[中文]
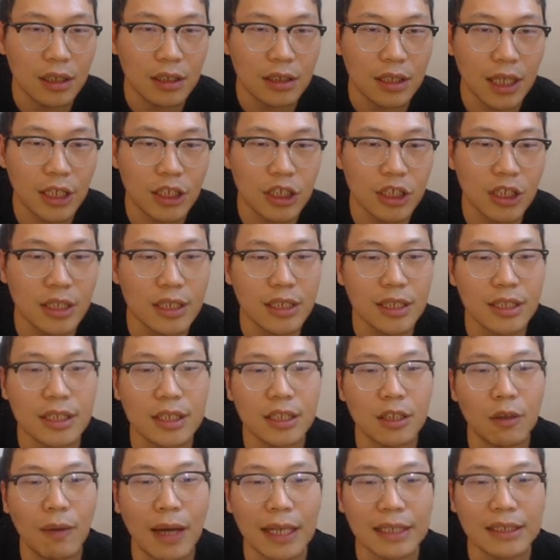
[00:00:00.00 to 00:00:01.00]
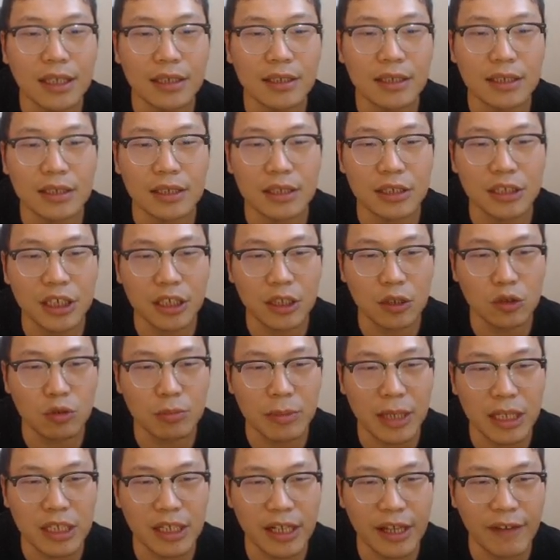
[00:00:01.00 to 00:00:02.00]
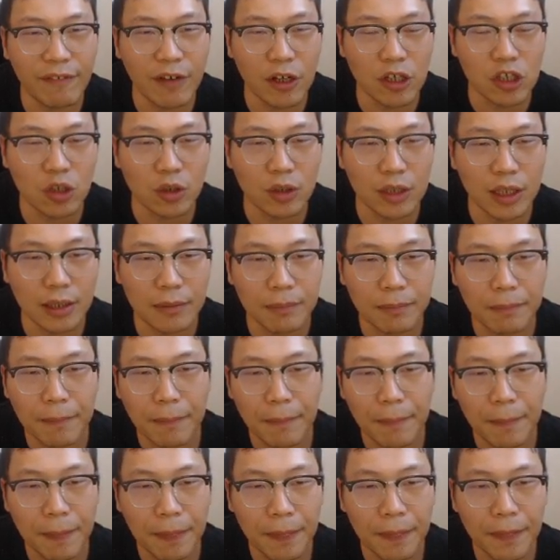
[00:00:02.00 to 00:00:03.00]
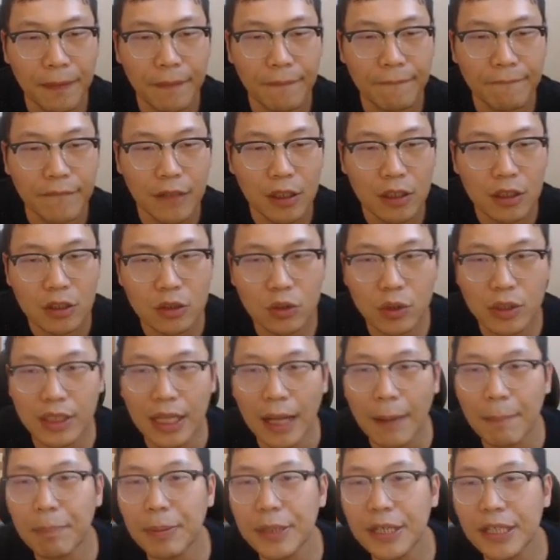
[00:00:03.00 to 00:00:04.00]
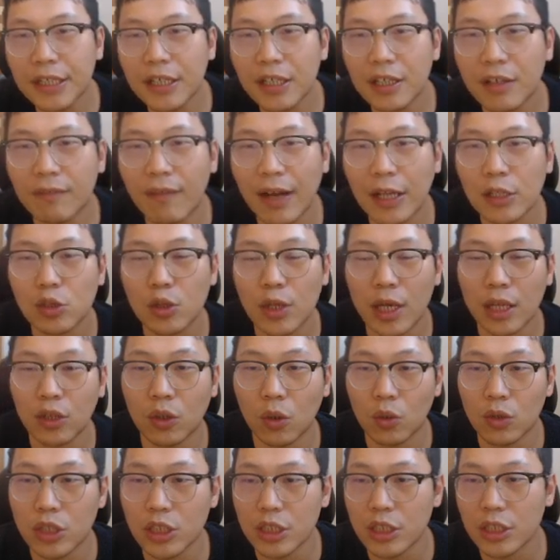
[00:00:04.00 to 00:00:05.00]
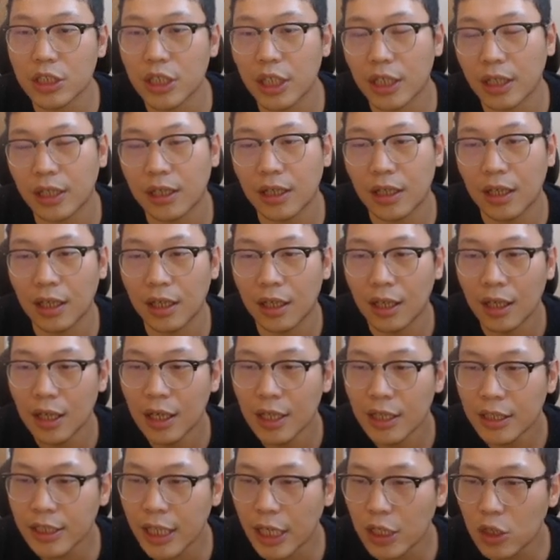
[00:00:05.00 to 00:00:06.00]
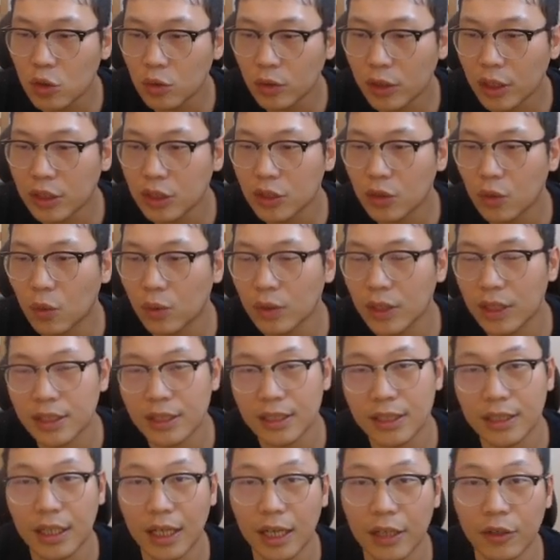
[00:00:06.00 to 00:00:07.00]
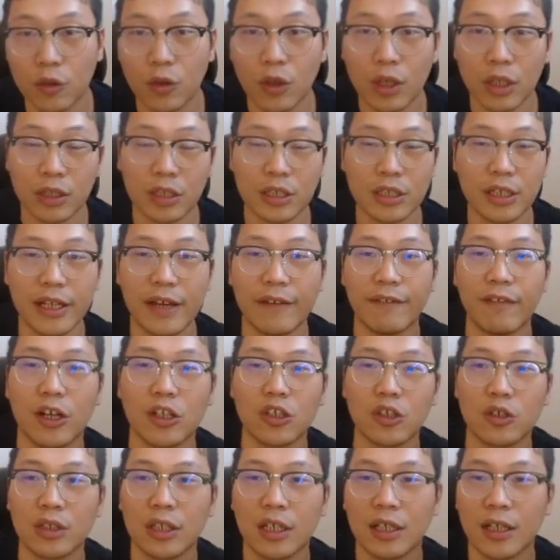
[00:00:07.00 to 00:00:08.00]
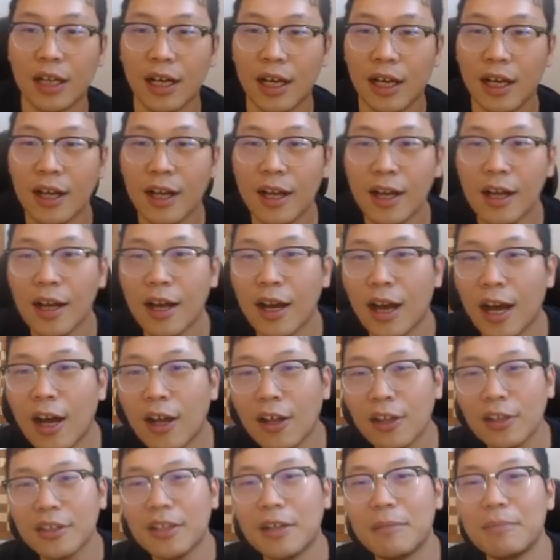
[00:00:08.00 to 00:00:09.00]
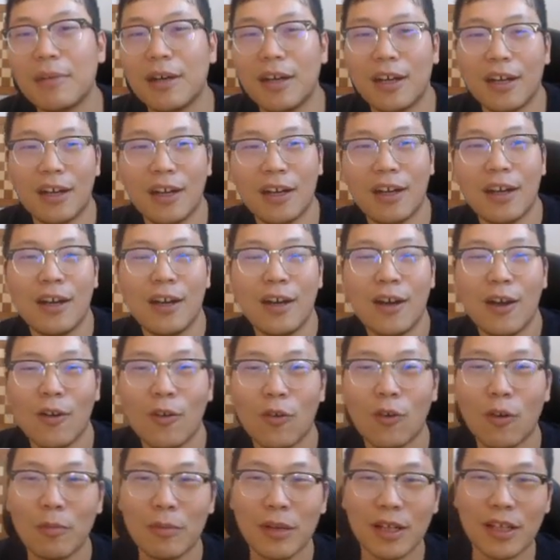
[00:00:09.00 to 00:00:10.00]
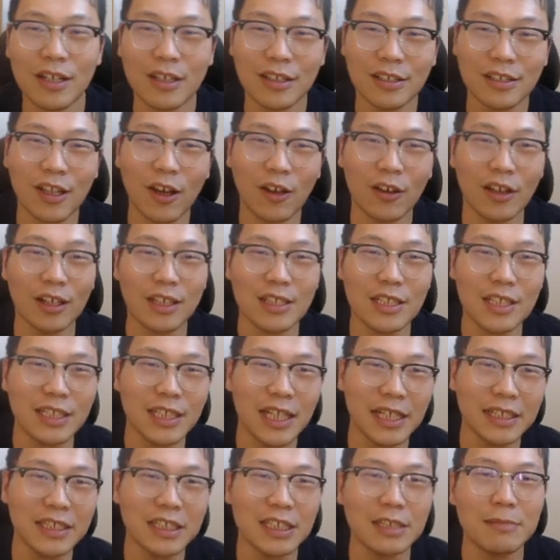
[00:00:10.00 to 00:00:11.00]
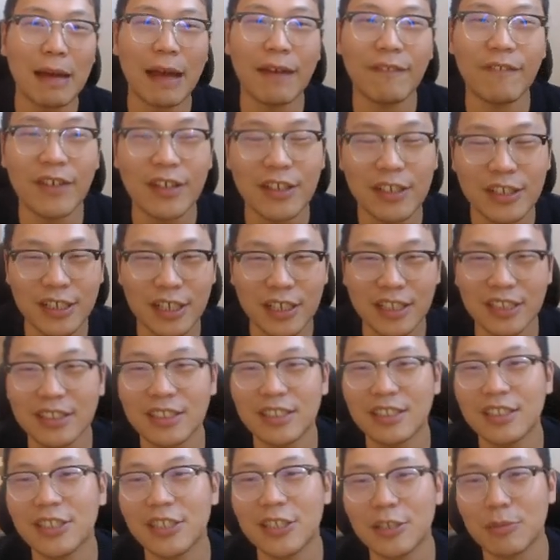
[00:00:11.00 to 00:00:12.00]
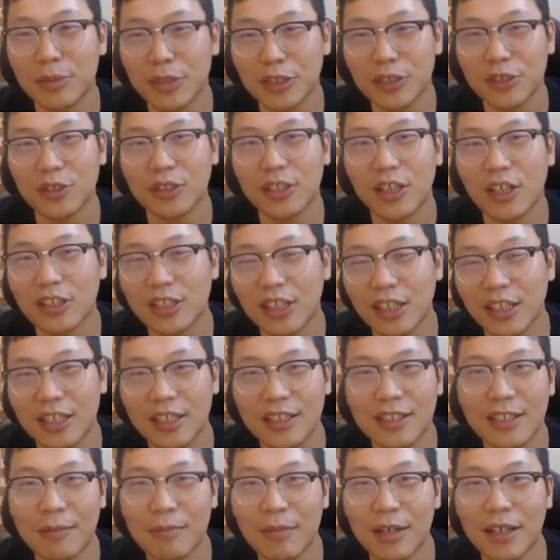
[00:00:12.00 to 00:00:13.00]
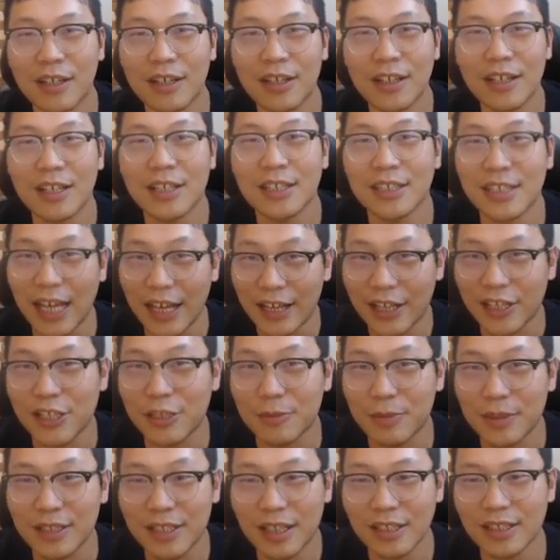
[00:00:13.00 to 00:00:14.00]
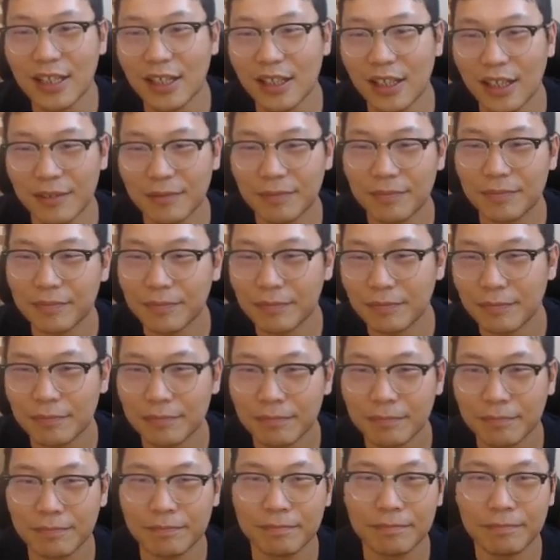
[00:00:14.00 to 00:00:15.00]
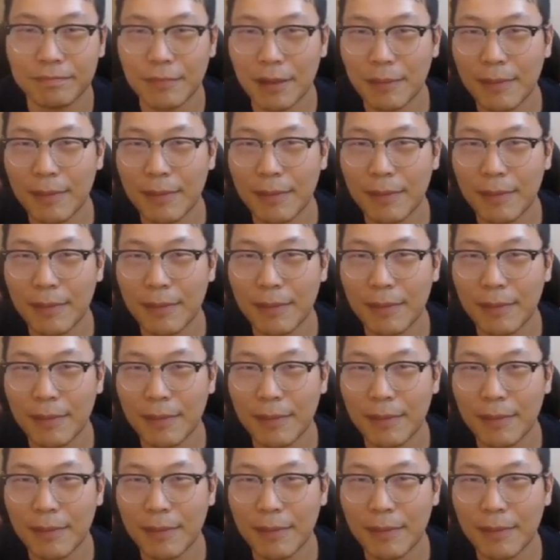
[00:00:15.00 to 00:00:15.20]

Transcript: 他车 E 一的话象 E 七，这个局面是练防守的，所以他不一定完全都是这个战术的进攻的棋啊，有可能是练防守的啊。好，那么。我们到了一千七百分，这一期视频就到这里，咱们下一个视频再见了，拜